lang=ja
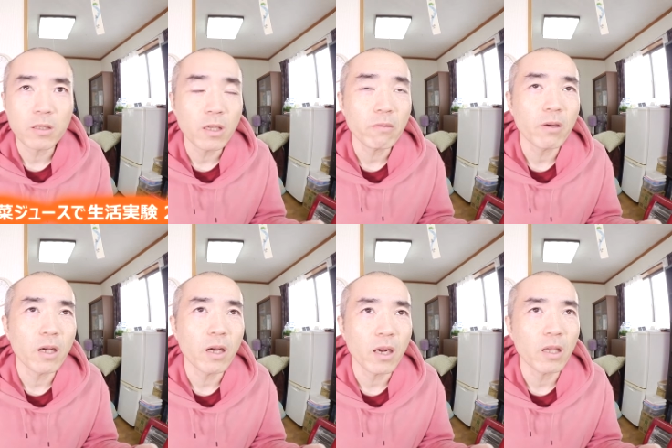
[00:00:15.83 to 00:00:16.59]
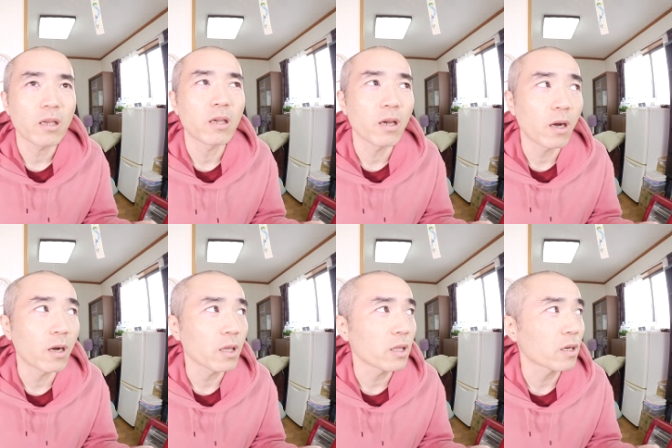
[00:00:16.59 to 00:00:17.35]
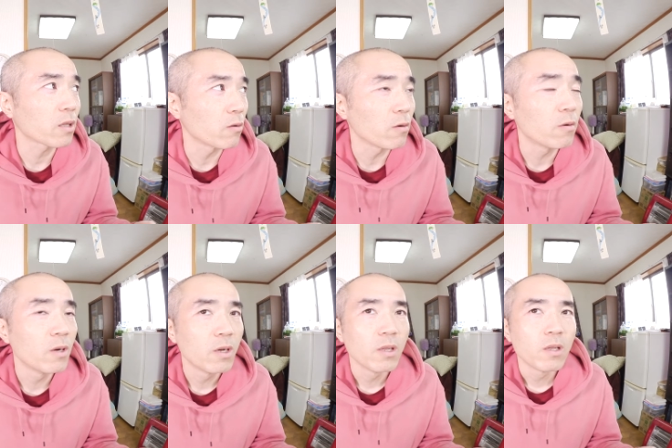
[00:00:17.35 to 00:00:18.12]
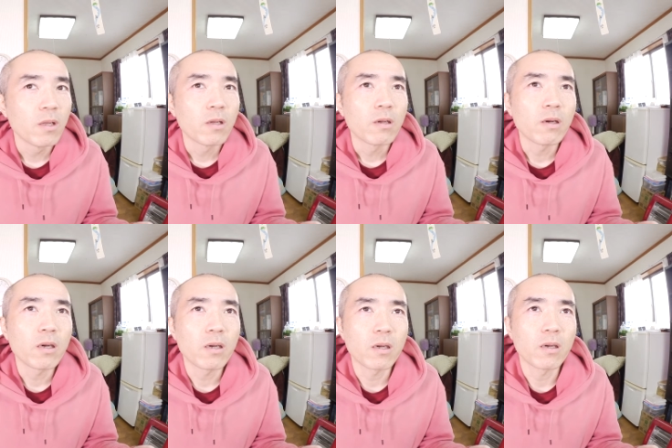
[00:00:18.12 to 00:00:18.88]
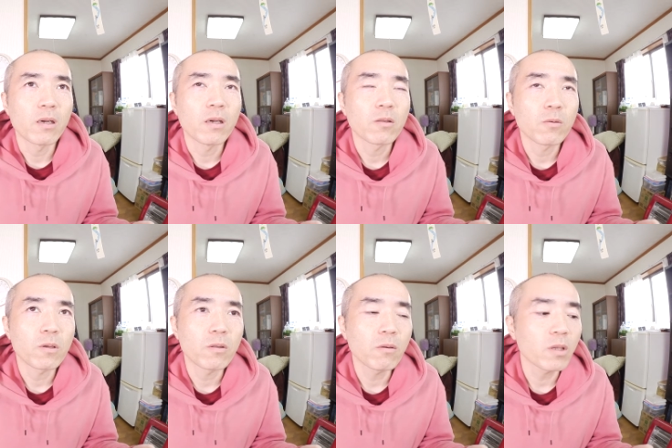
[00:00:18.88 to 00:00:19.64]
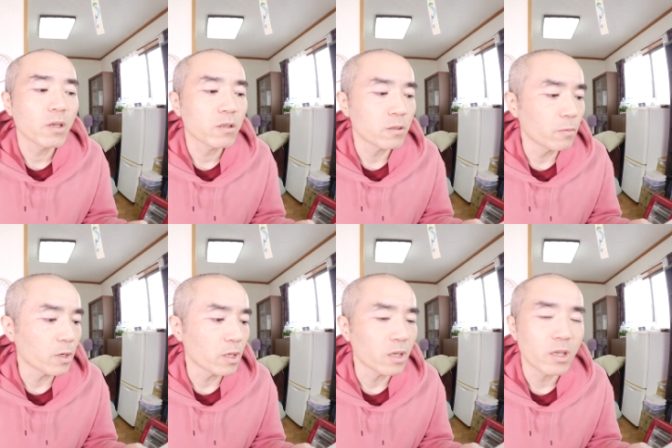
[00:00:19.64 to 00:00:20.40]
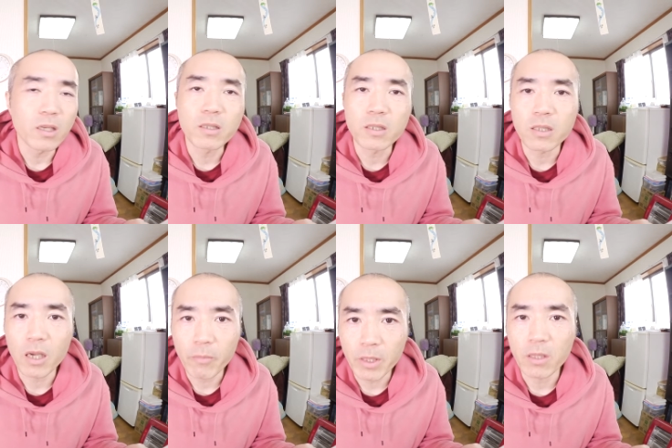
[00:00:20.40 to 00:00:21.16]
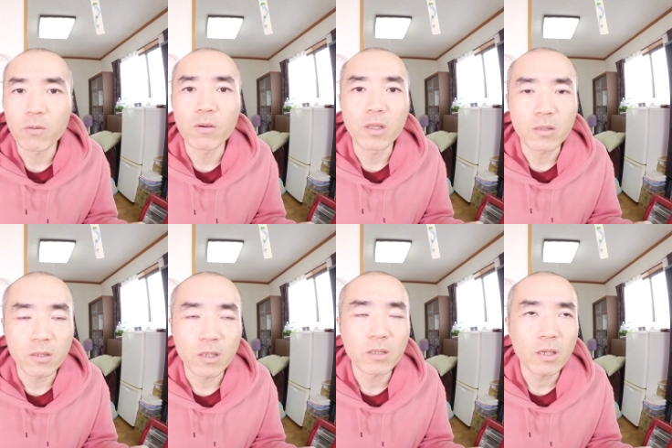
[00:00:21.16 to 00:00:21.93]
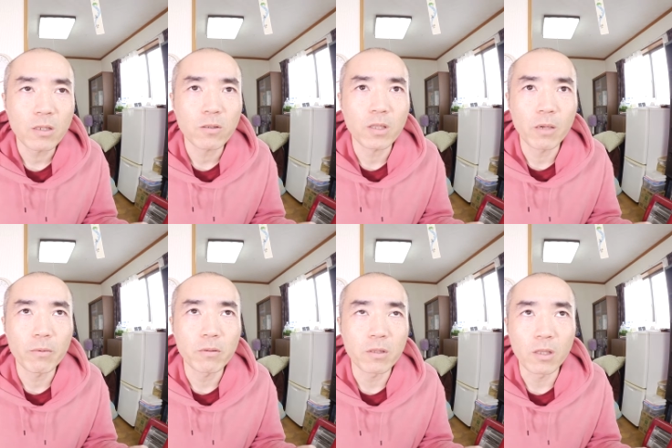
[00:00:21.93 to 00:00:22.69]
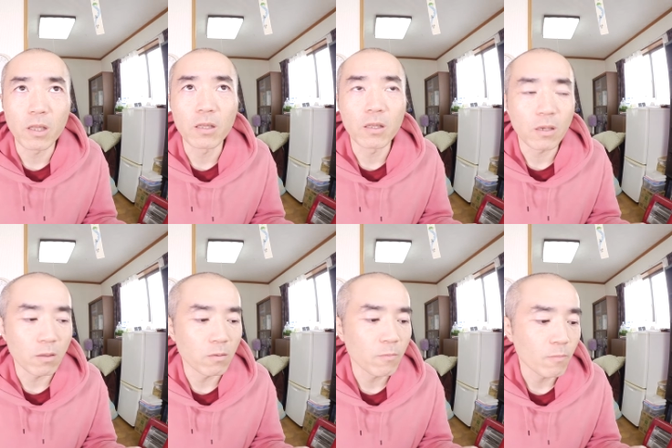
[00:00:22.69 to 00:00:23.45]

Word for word: 天気は晴れ、晴れだけど、あー、時々曇り、一時雨ってとこですね。さっきちょっと雨降ってたんだけど。